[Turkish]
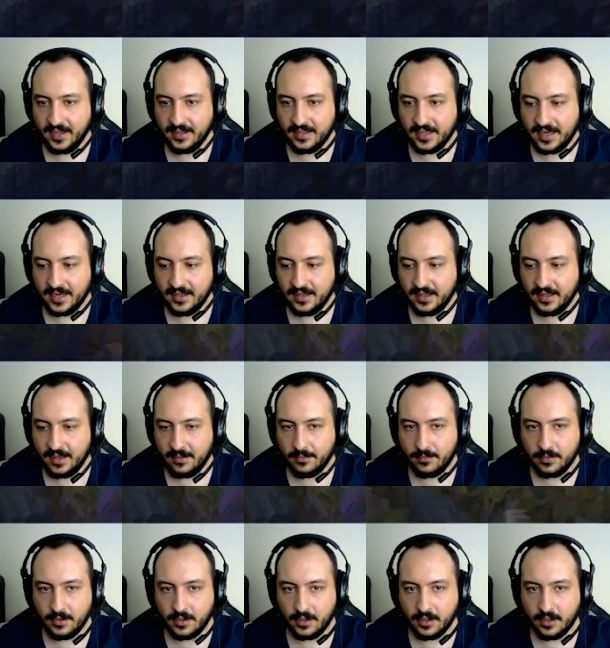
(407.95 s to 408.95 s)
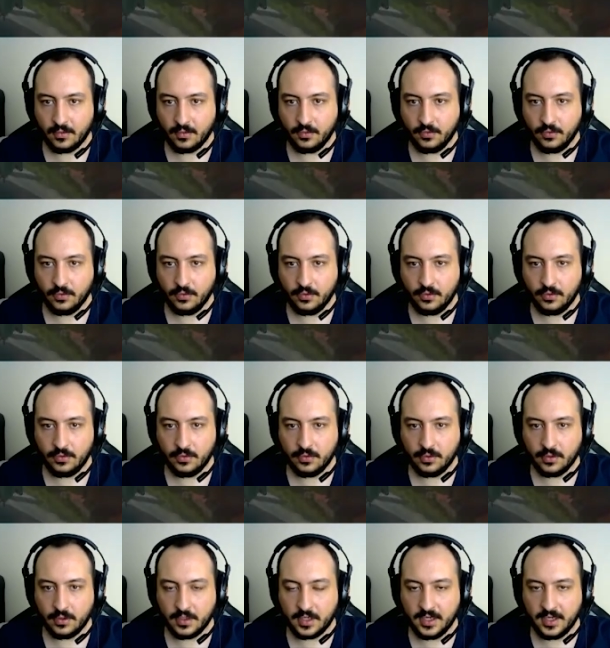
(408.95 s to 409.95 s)
Nerede lan bu?
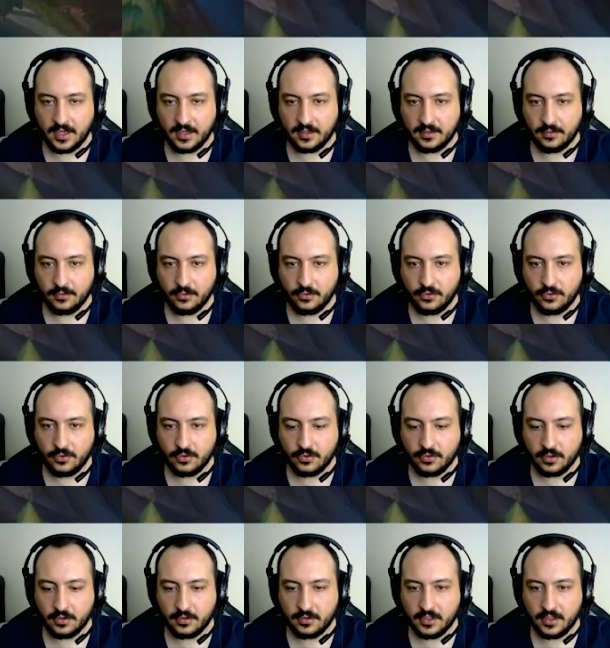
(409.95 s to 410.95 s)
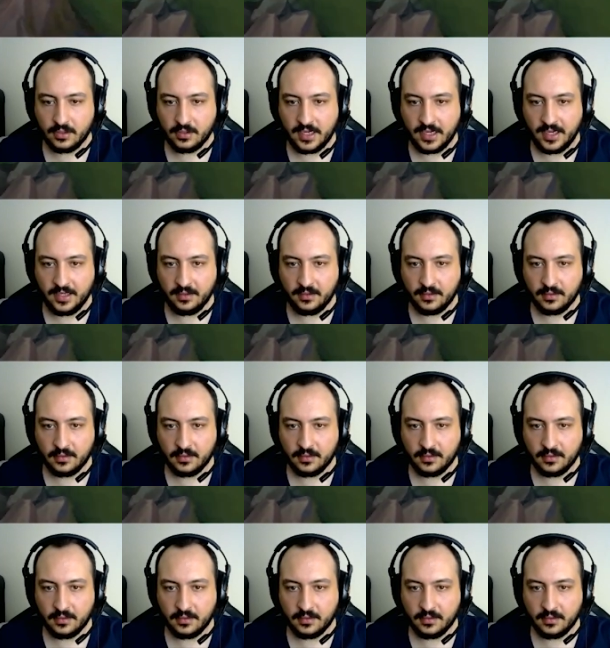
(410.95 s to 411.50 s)
Oy. Ayaklı 300 gold geliyor lan.